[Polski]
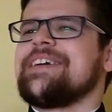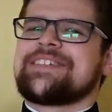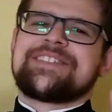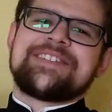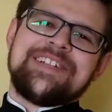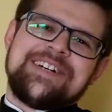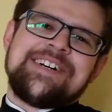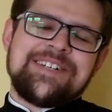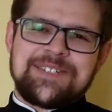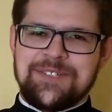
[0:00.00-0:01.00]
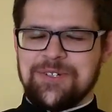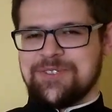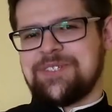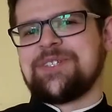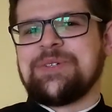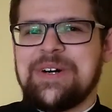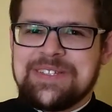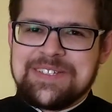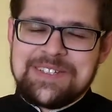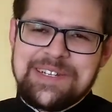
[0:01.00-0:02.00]
Jest tyle żenujących
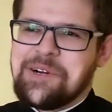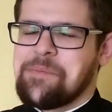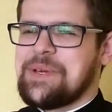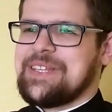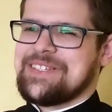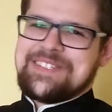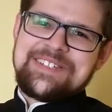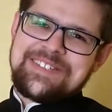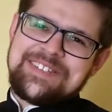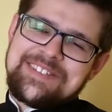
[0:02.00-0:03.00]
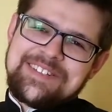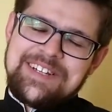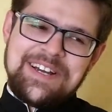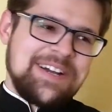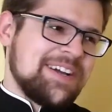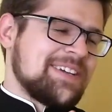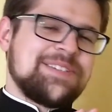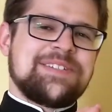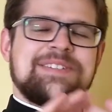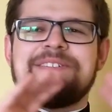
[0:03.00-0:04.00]
sytuacji, tyle głupich decyzji, tyle
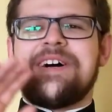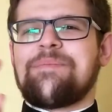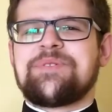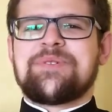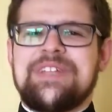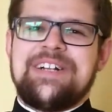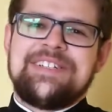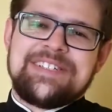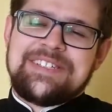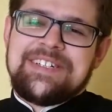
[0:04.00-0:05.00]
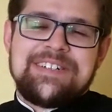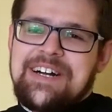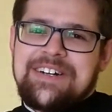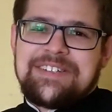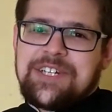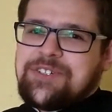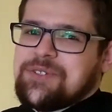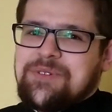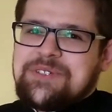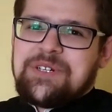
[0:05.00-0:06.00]
jakichś absurdalnych e, rzeczy,
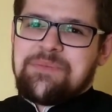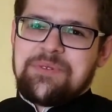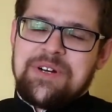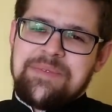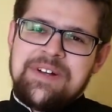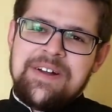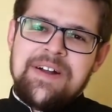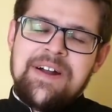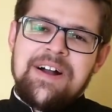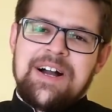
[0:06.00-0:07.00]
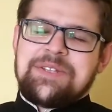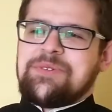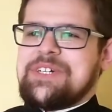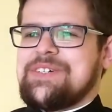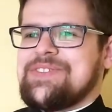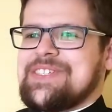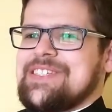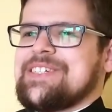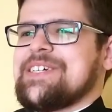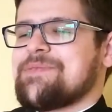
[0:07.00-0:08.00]
które zrobiłem, a których
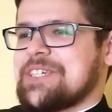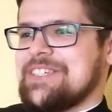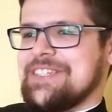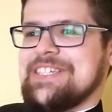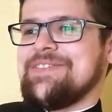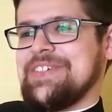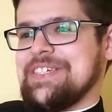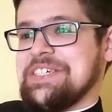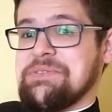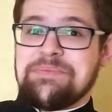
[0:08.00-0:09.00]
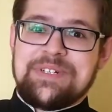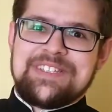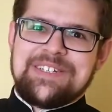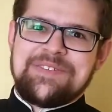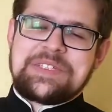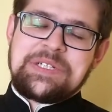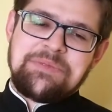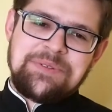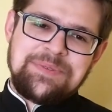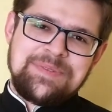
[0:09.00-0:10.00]
wstydzę się przed innymi i przed samym
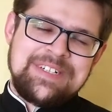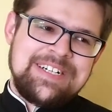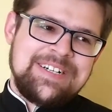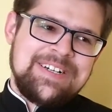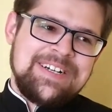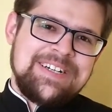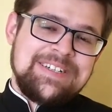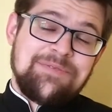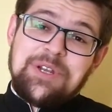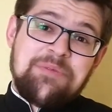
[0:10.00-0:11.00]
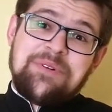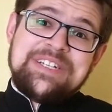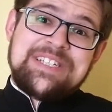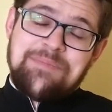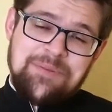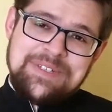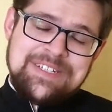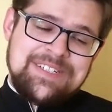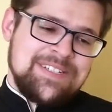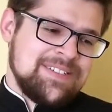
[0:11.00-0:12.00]
sobą i wolałbym o nich
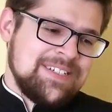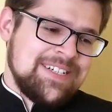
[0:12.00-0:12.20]
zapomnieć.